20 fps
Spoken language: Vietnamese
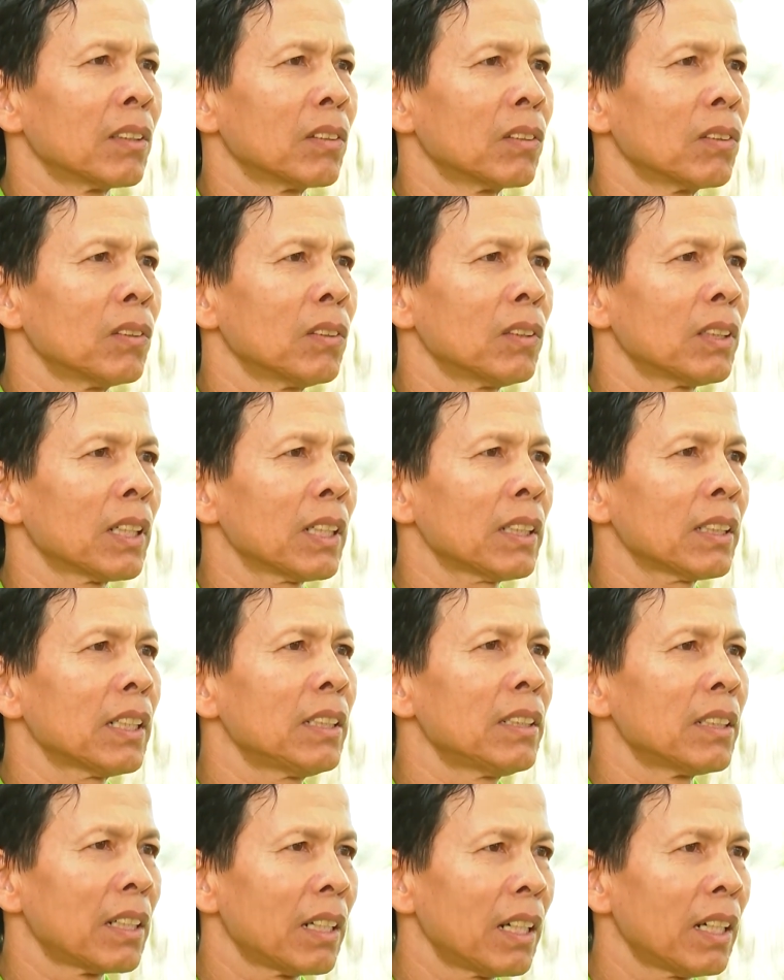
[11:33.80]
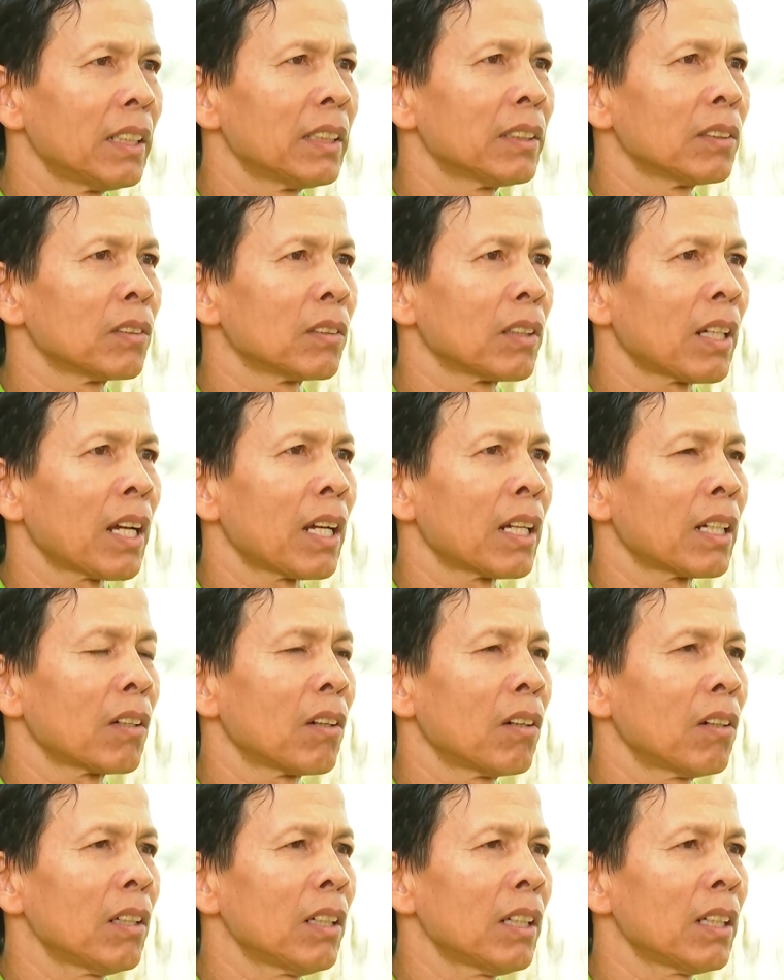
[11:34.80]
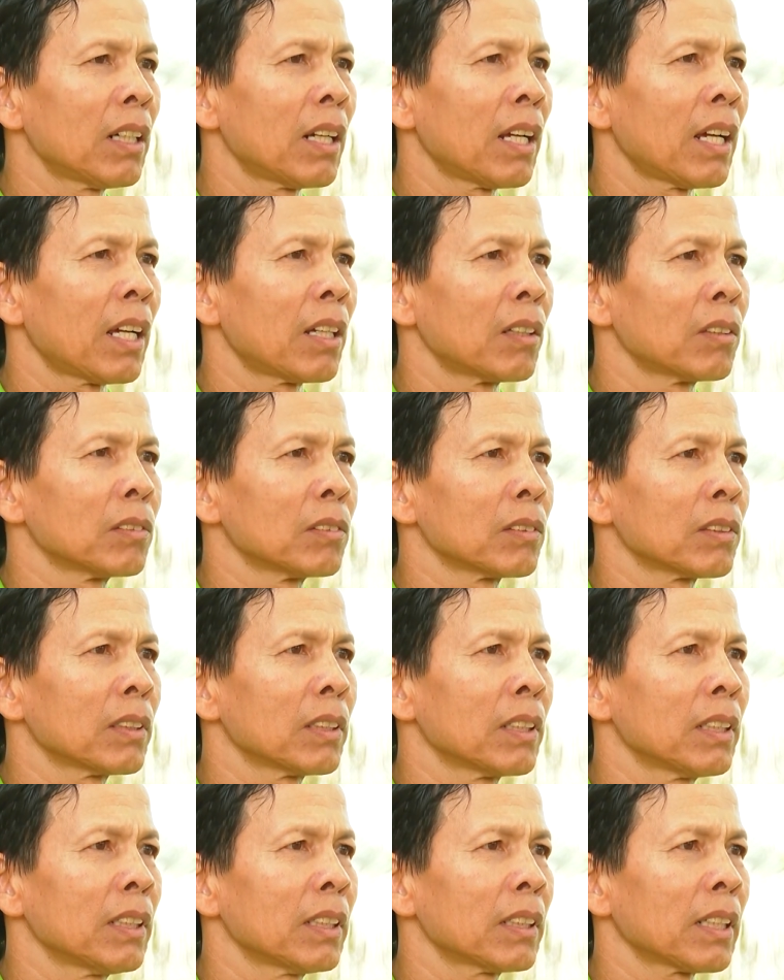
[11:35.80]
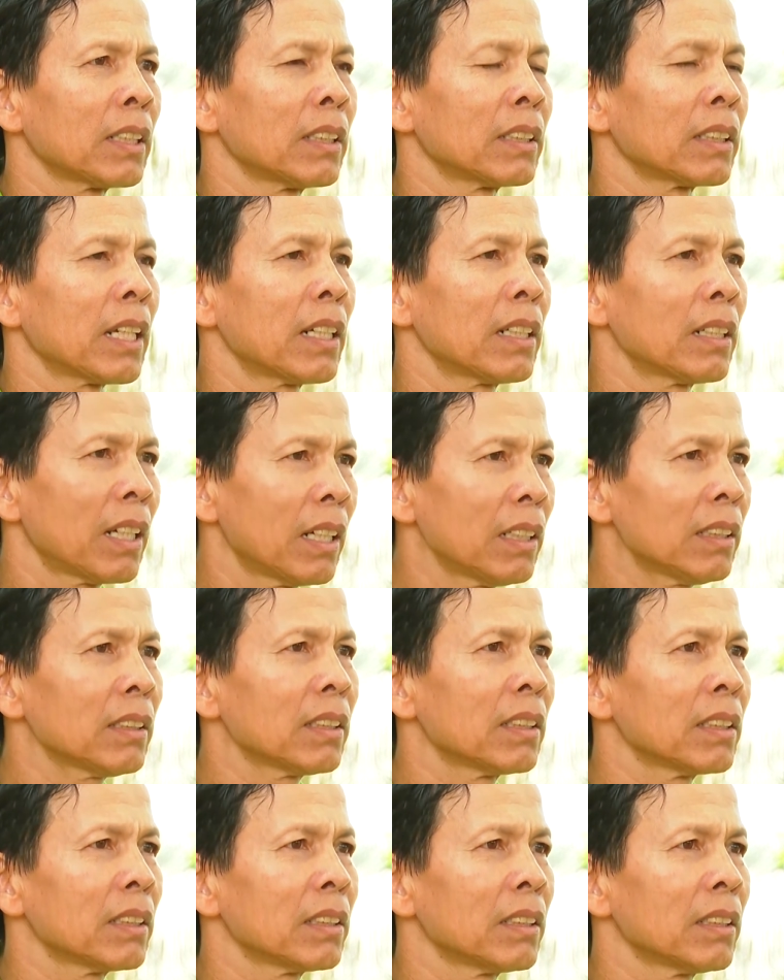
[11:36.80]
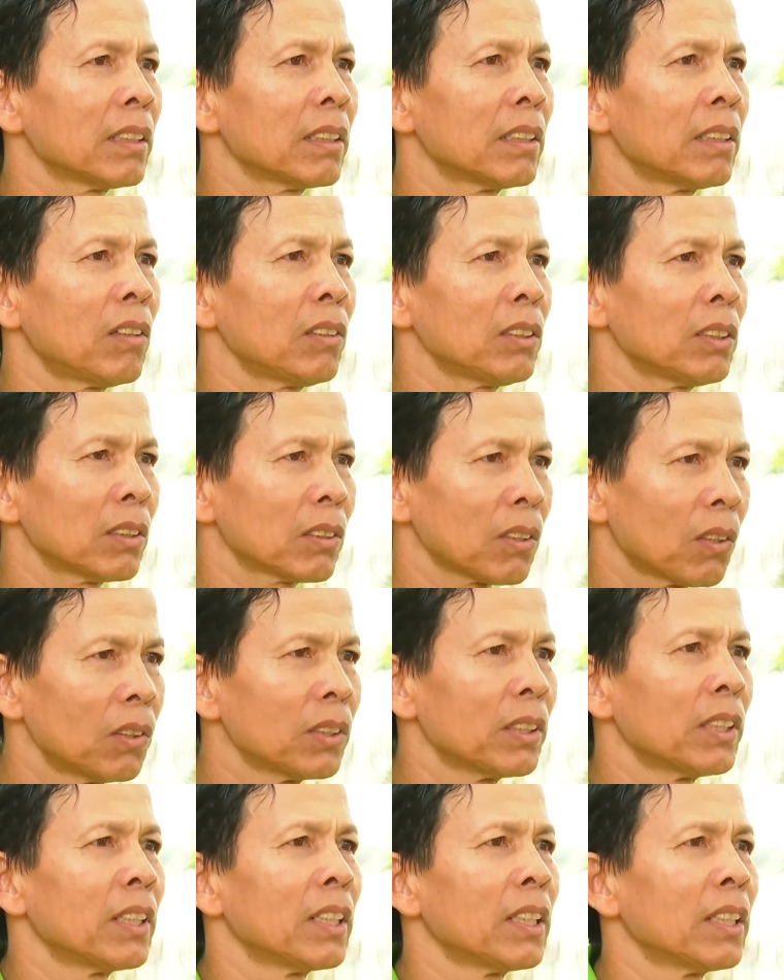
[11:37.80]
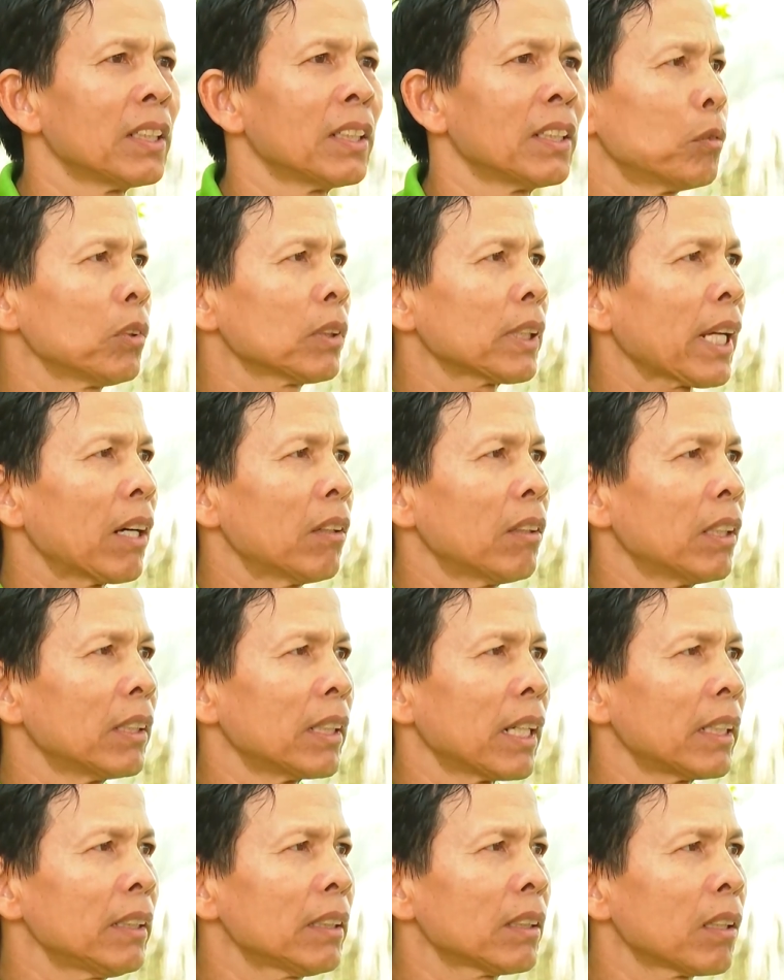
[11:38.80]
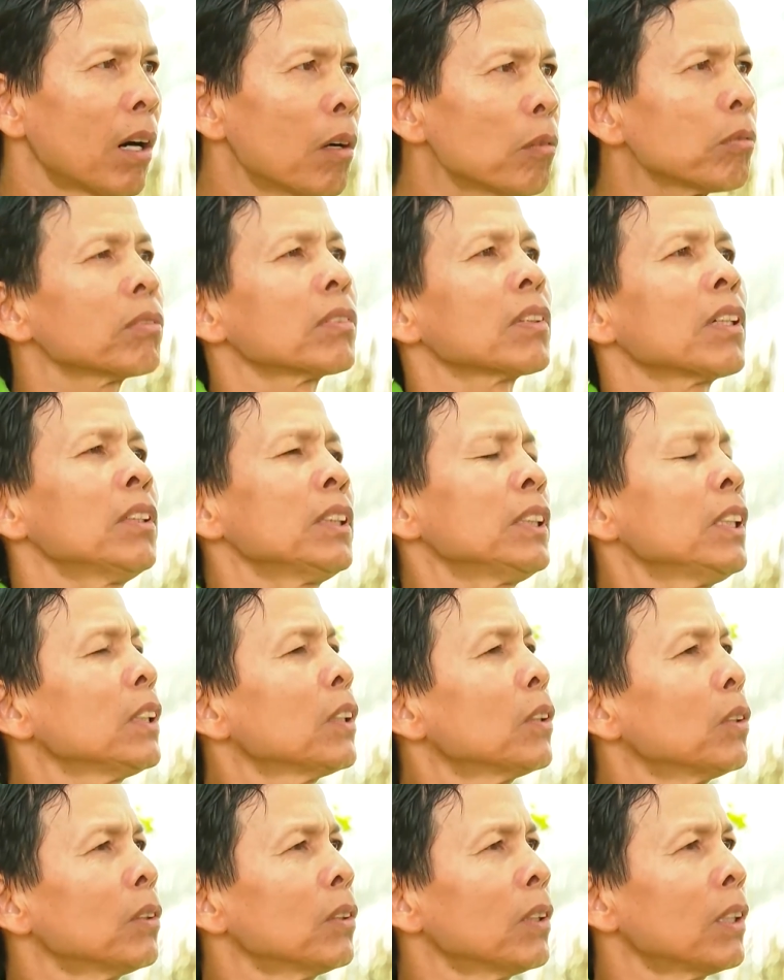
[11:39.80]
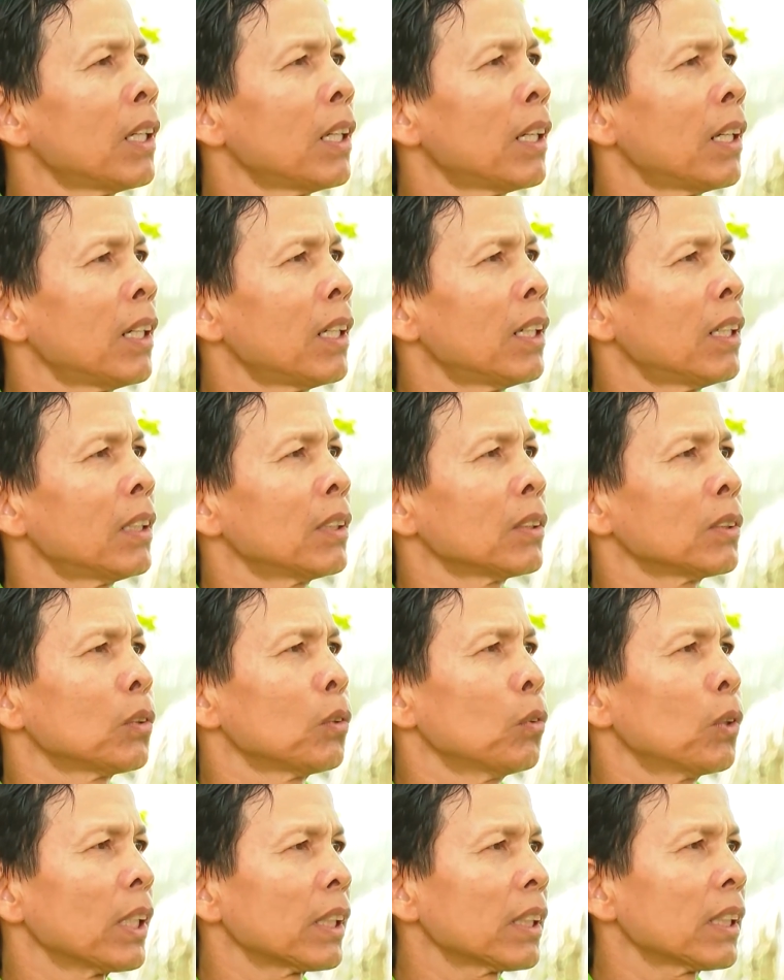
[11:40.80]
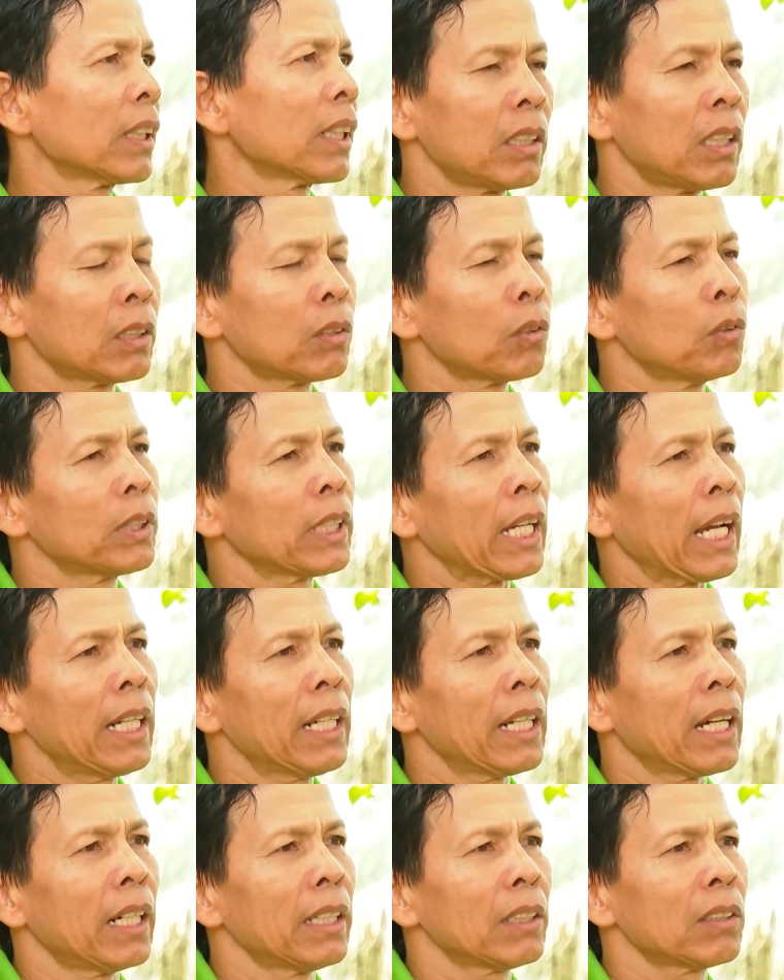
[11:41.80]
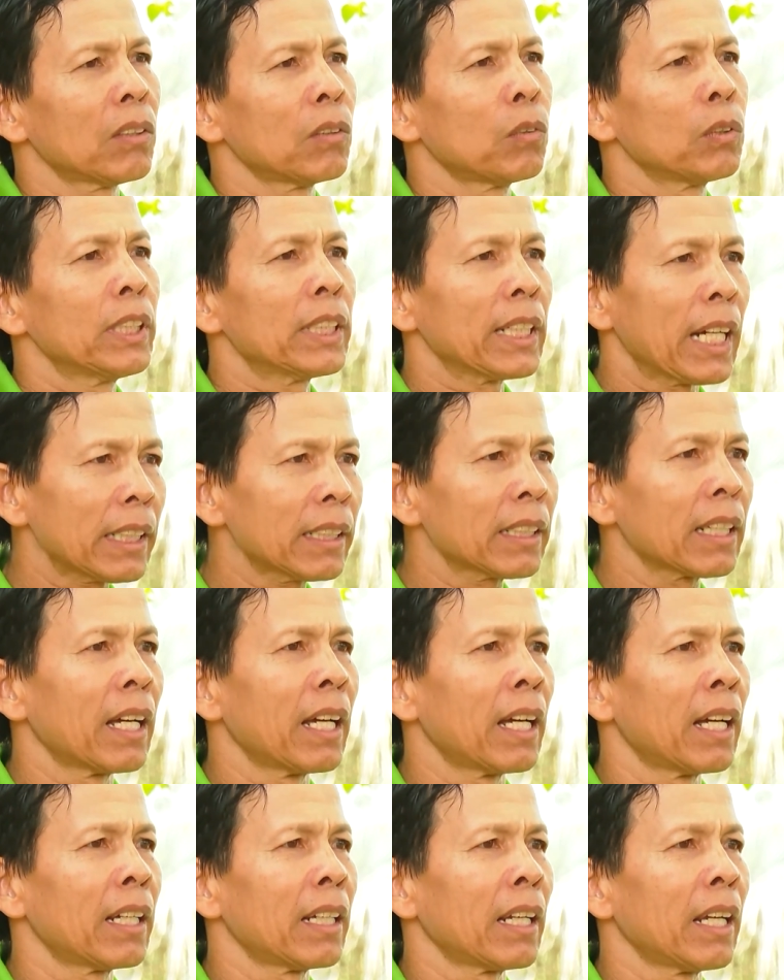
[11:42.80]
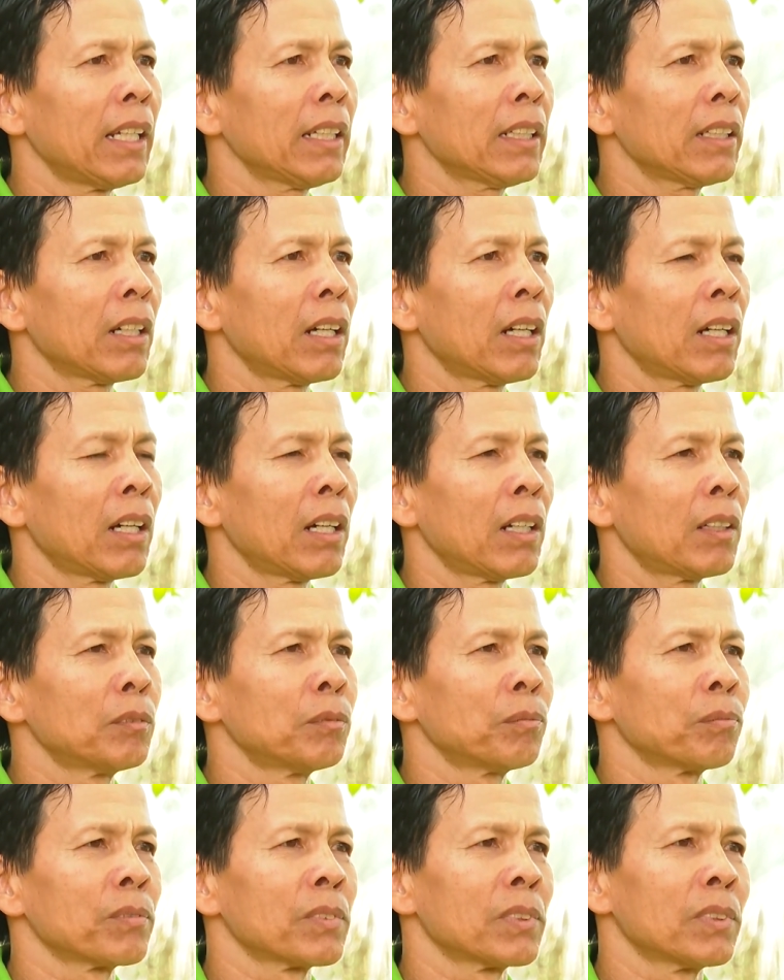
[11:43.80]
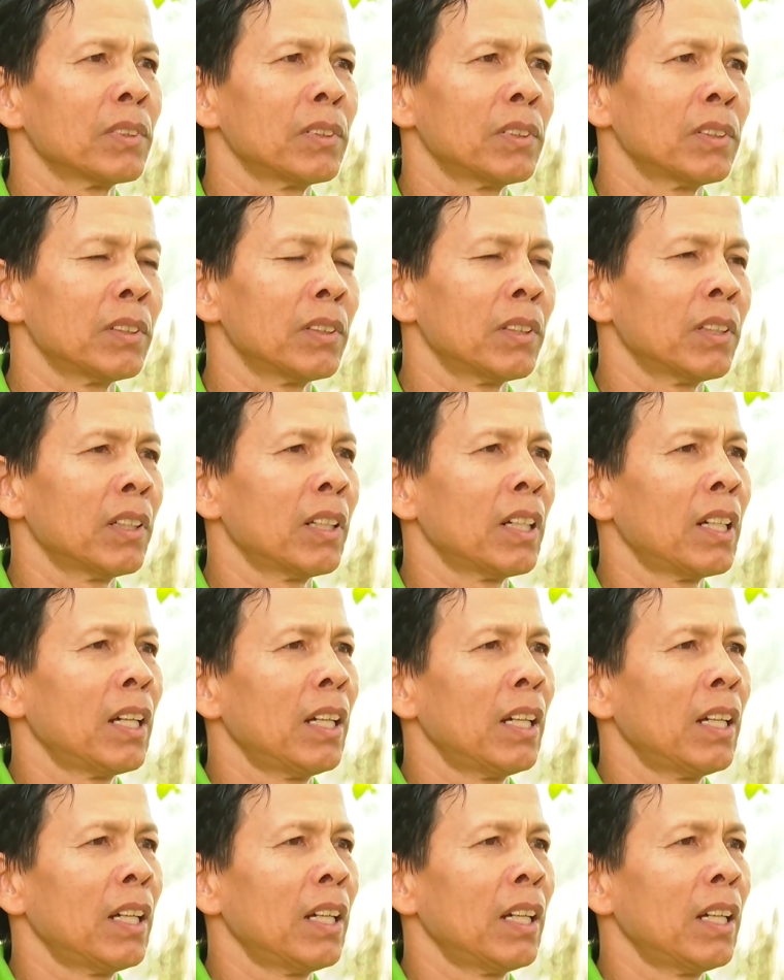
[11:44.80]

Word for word: của khách đánh rơi là đó là cái tài sản lớn nhất đối với tôi muốn tạo hình ảnh tốt đối với khu uh, du lịch nên tôi trả lại cho quý khách uh, để cho uh,